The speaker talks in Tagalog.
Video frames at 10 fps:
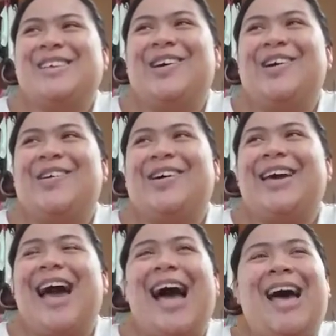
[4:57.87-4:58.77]
so,
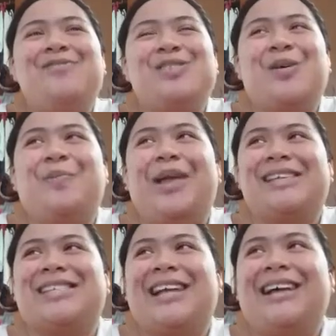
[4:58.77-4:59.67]
kaya I'm so
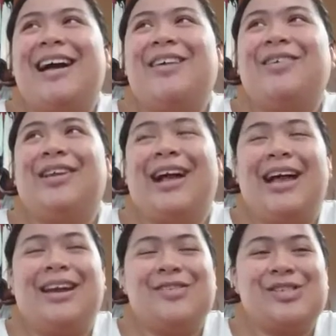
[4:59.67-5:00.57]
blessed talaga nung
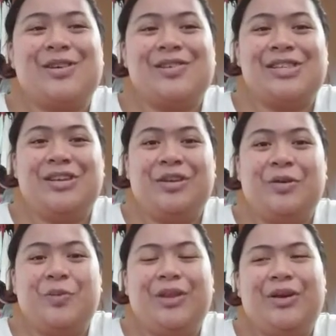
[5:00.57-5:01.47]
nag-announce kung sino
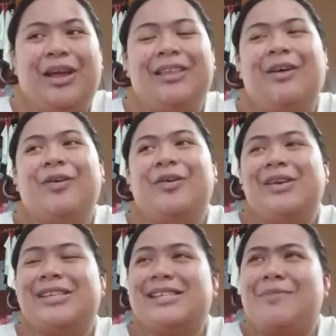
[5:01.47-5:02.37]
yung winner. And ako yung
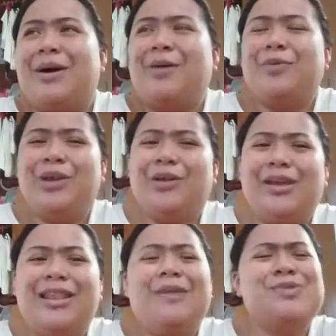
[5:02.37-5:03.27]
isa sa mga winner.
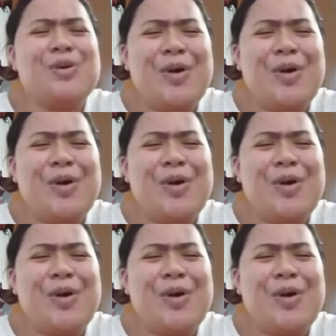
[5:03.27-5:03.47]
And I'm so